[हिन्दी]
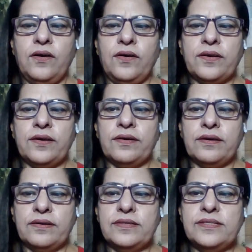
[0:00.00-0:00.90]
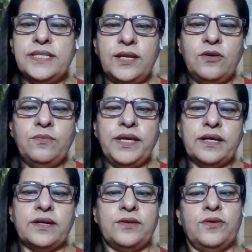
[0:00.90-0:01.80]
और जेलों
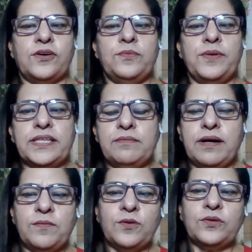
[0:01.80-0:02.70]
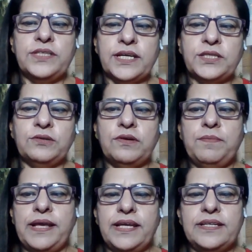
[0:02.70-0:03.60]
में कोरोना को बढ़ते मामलों को देखते हुए
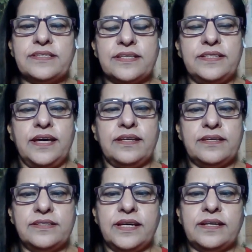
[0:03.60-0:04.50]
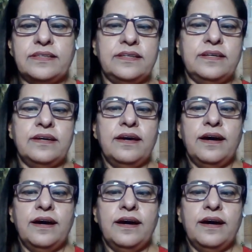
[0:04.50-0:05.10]
पहले ही इसकी तैयारी की जा रही थी